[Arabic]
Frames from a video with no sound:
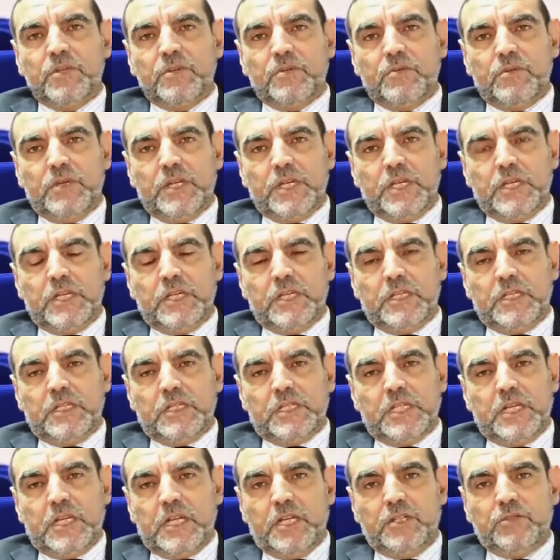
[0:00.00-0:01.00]

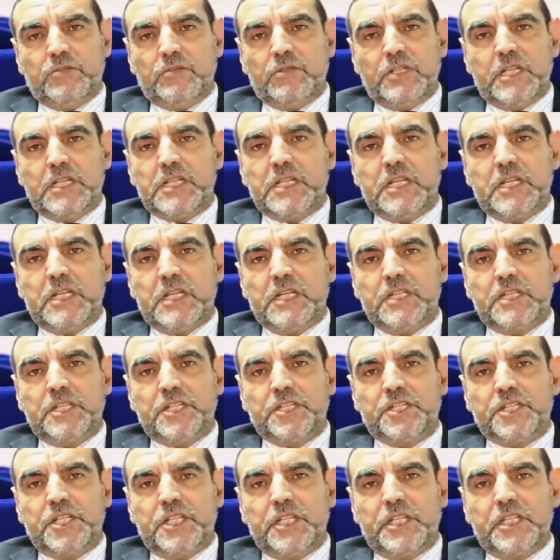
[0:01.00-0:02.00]
وكيلاحظوا الناس على ان
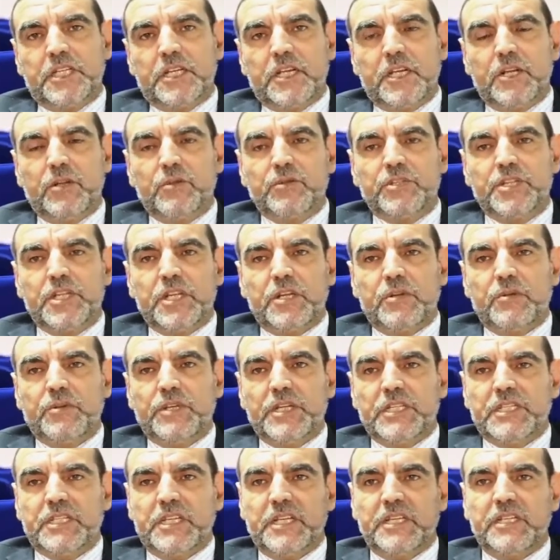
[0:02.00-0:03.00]
الشعير اللون ديالو
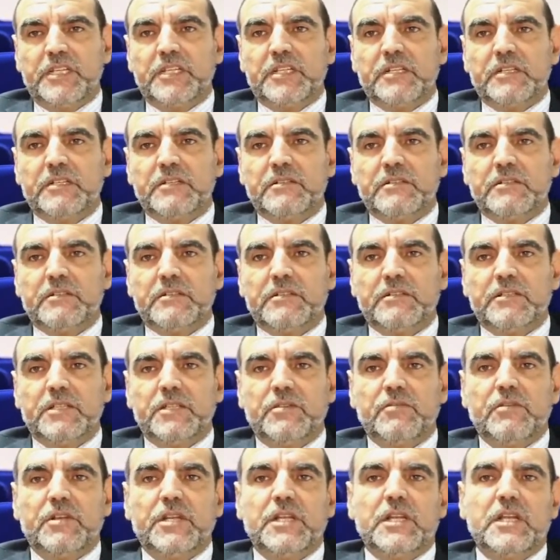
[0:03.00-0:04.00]
كيتغير
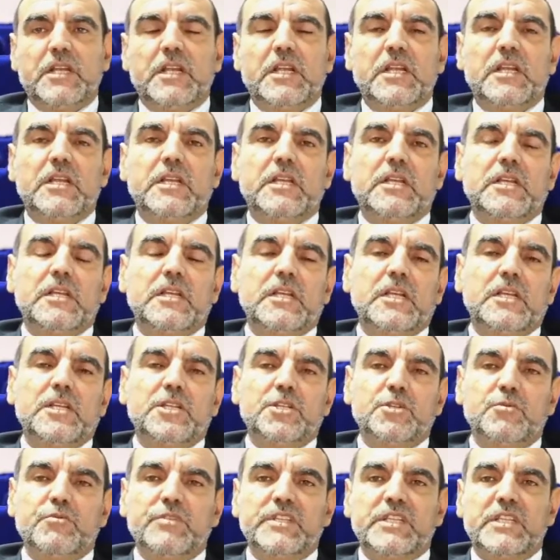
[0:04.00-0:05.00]
كيول الى الى
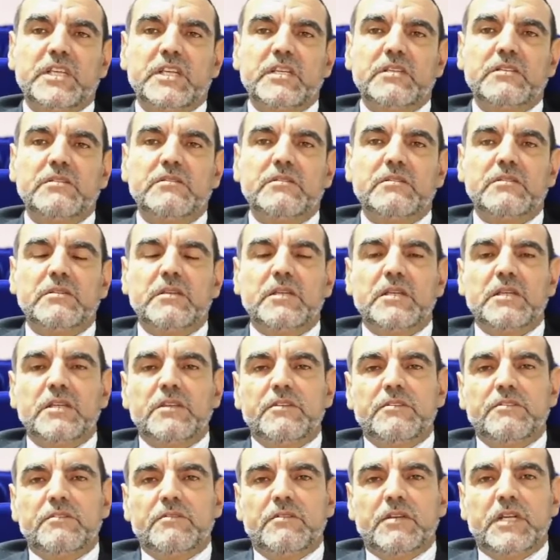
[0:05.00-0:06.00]
الاسوداد
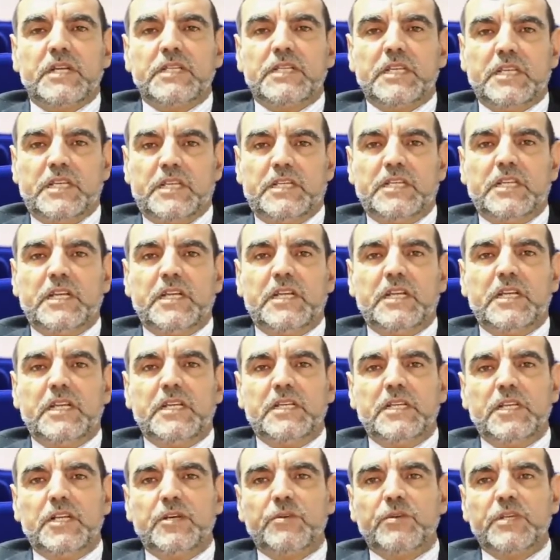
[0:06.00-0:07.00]
وهذا يعني على
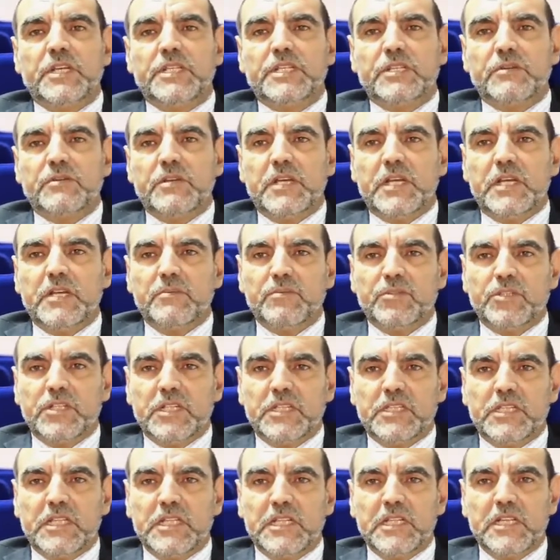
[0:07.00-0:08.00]
انه يحتوي على
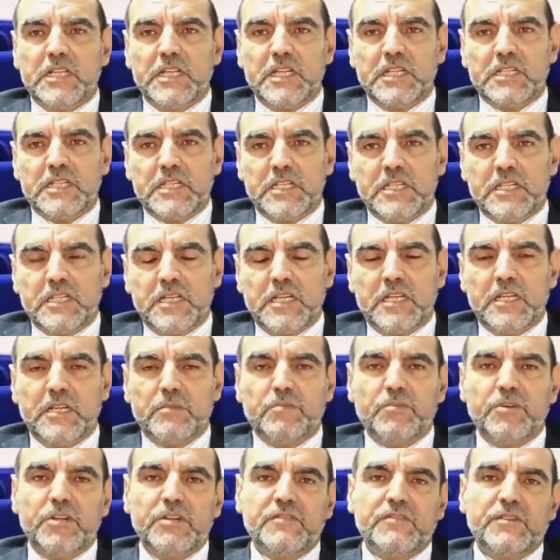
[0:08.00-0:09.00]
مضادات للاكسده على
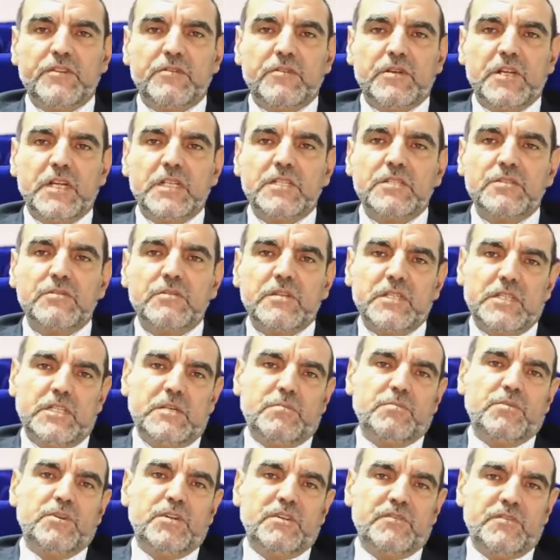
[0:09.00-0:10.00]
بوليفينولات وهذه
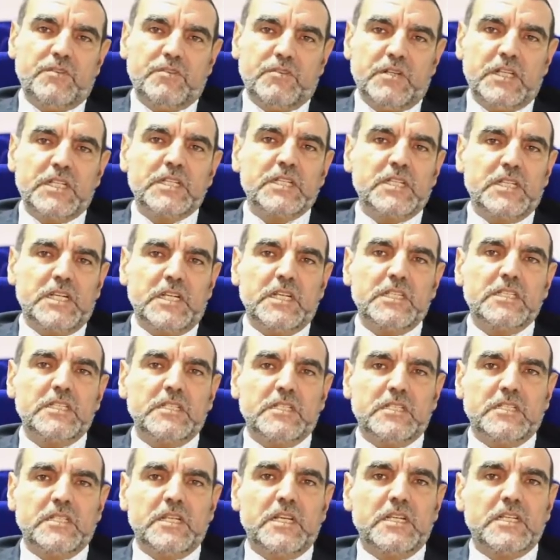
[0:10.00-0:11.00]
البوليفينولات هي التي
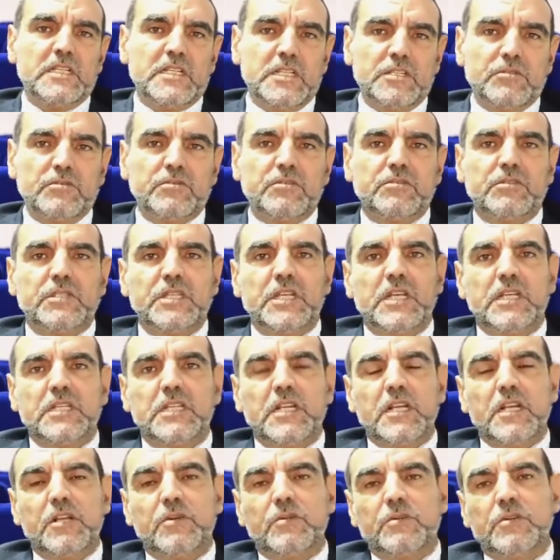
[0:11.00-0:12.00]
تتاكسد وتعطي هذا
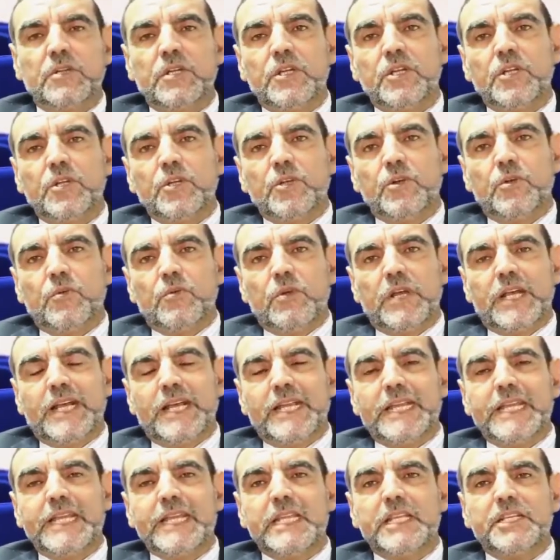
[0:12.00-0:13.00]
اللون هو
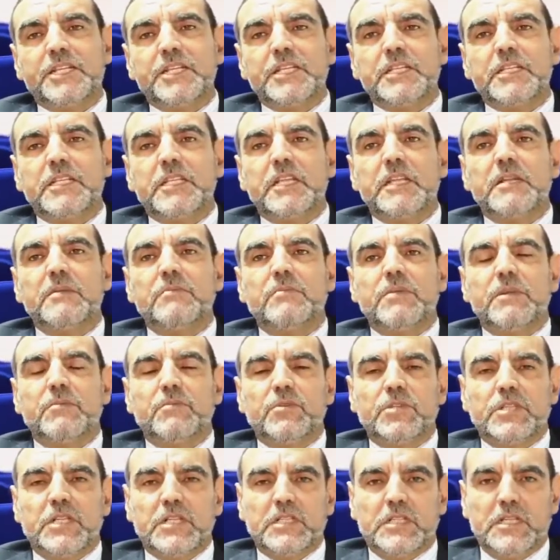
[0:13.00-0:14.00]
غني جدا
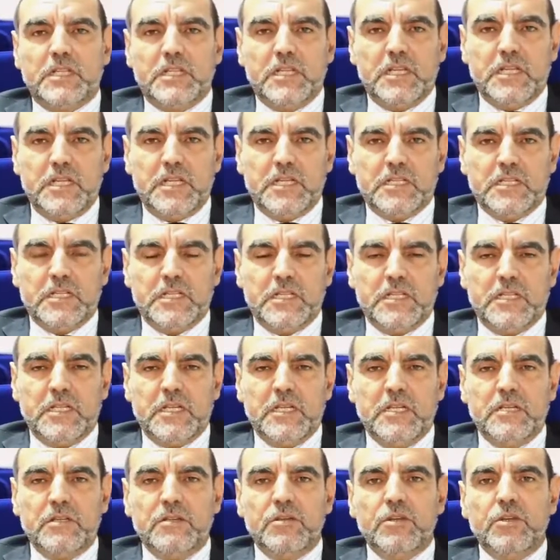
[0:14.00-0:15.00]
بالمضادات
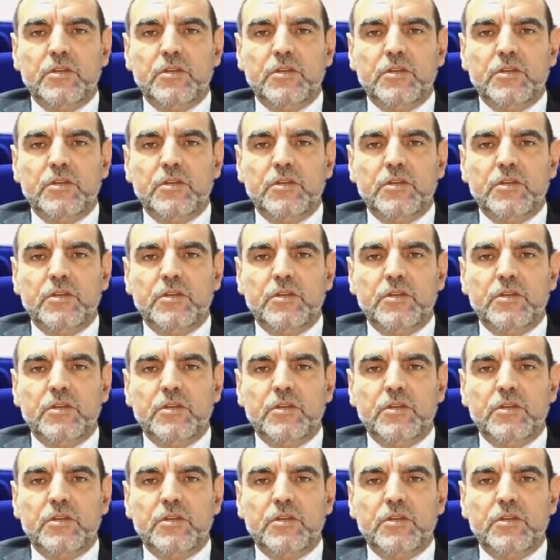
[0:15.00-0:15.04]
للاكسده